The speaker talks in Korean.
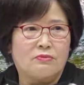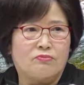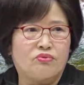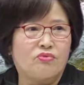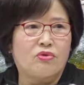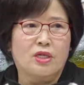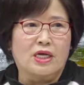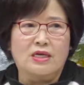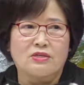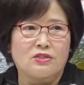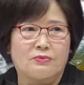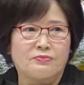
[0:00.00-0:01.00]
부도가 난
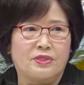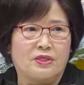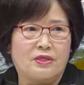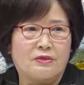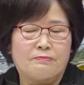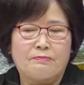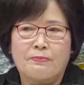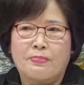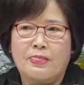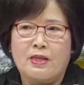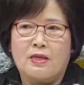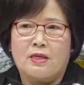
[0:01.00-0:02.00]
것이 없어
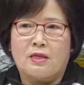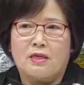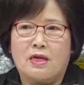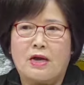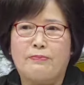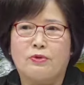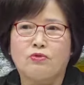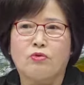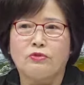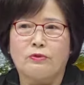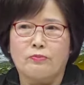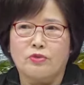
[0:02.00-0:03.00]
앞으로
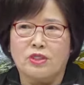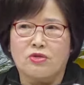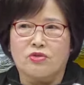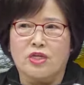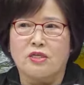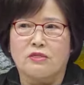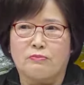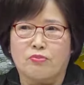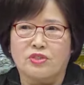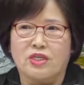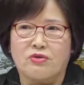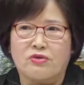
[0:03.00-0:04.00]
총선 보세요 대선
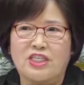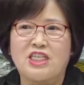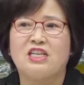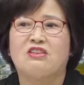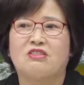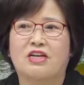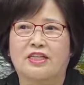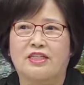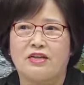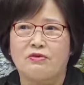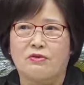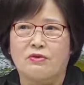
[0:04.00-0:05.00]
보세요 이길 것
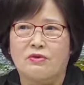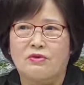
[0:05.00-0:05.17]
같아요